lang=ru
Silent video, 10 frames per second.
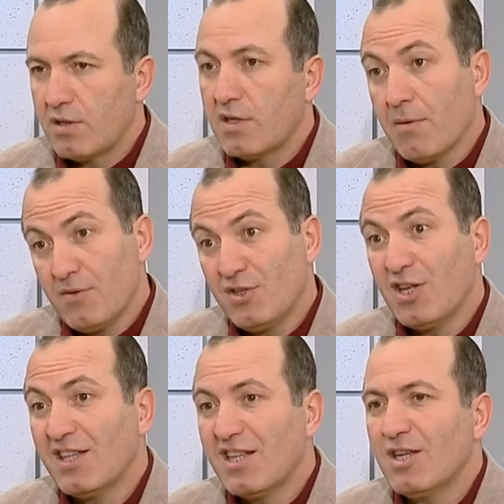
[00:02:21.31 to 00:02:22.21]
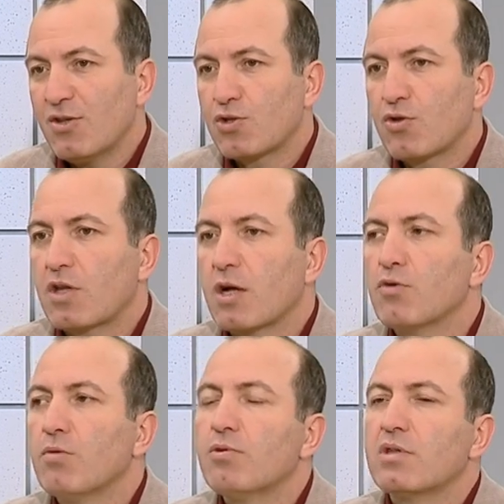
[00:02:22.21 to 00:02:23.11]
я, я надеюсь, что так
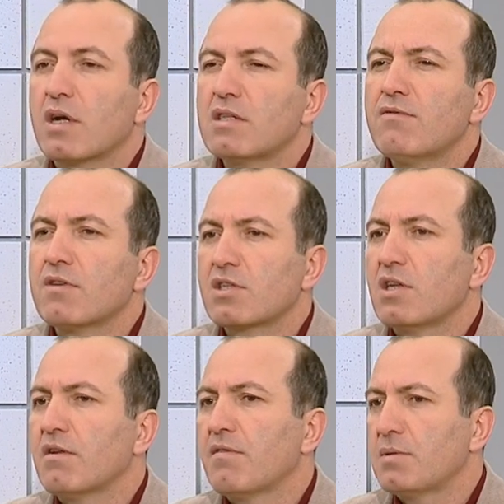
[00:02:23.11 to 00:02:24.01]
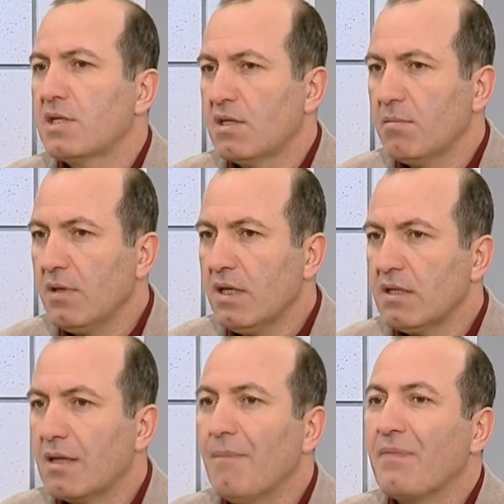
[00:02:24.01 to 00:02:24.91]
оно будет, активных членов общественной
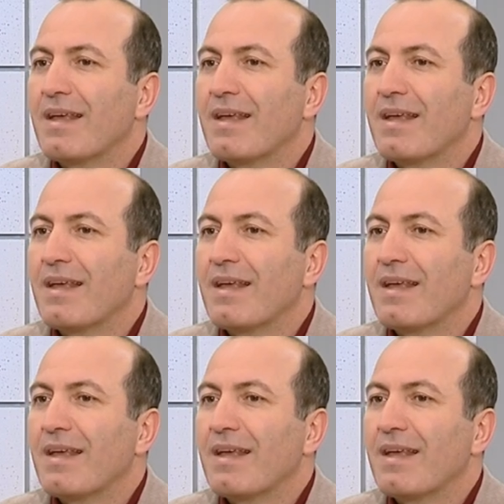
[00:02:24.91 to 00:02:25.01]
палаты,